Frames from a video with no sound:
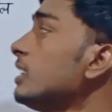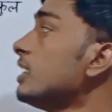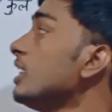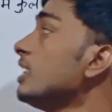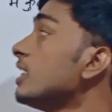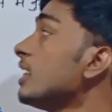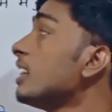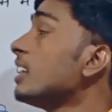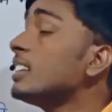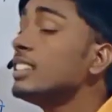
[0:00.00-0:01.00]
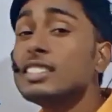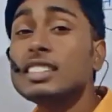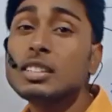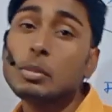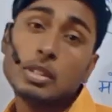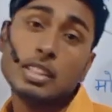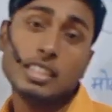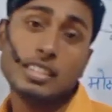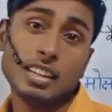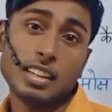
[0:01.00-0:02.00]
कि तीर्थंकर किससे
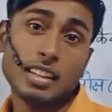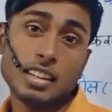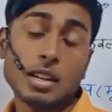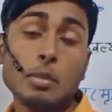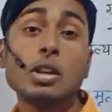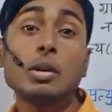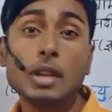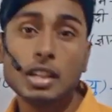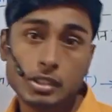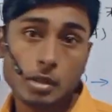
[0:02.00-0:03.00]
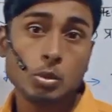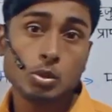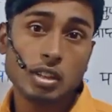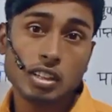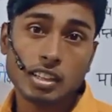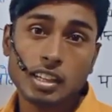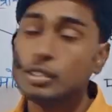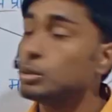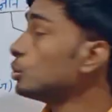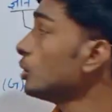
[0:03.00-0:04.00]
संबंधित है कभी कभी ऐसे पूछ लेता है
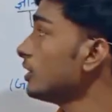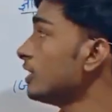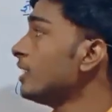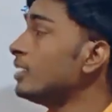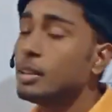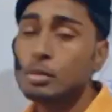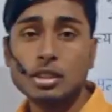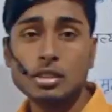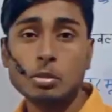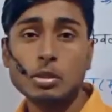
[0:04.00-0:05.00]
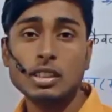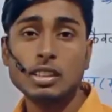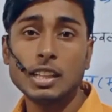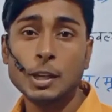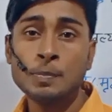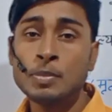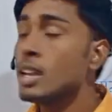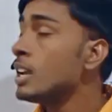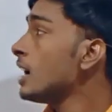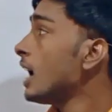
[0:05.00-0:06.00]
जो जैन धर्म से संबंधित है
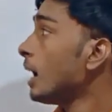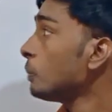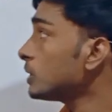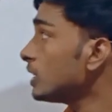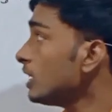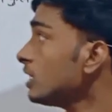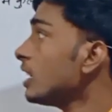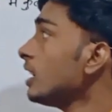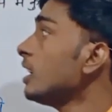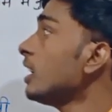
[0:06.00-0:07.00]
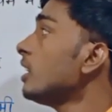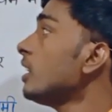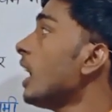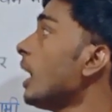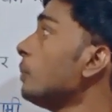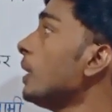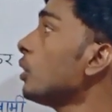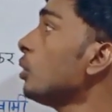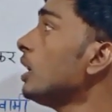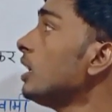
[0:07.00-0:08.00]
अब तीर्थंकर आप
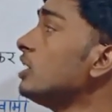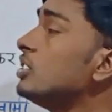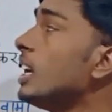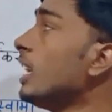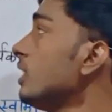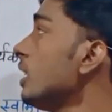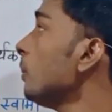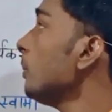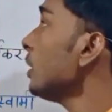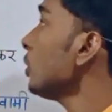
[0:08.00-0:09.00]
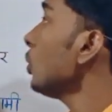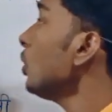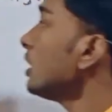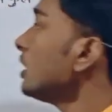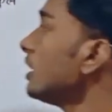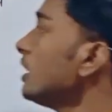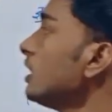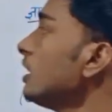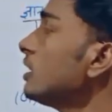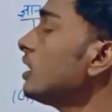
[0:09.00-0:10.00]
देखोगे कि जैन धर्म में कुल कितने
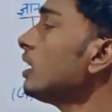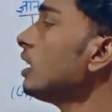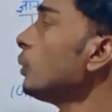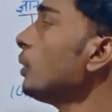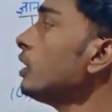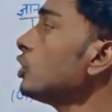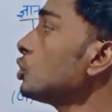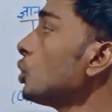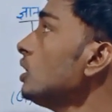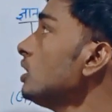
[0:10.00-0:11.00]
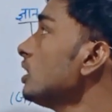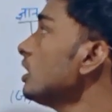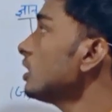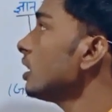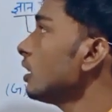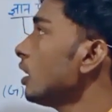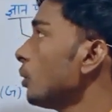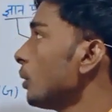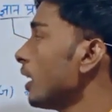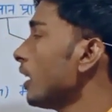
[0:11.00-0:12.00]
तीर्थंकर हुए चौबीस तीर्थंकर
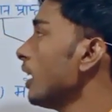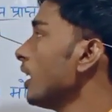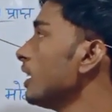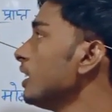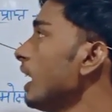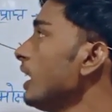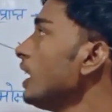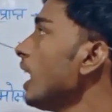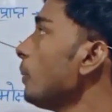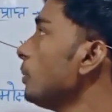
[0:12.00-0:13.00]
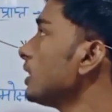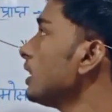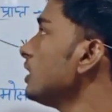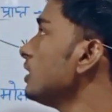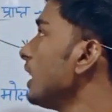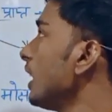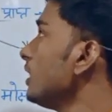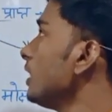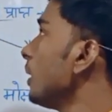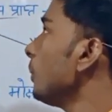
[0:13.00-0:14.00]
हुए यानी अब तक
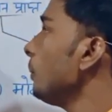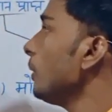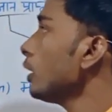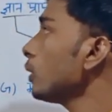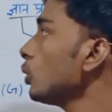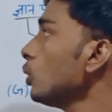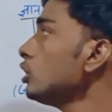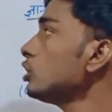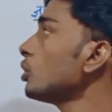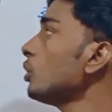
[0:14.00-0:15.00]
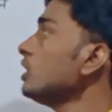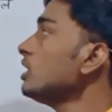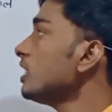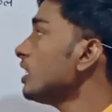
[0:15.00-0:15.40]
जैन धर्म में कुल चौबीस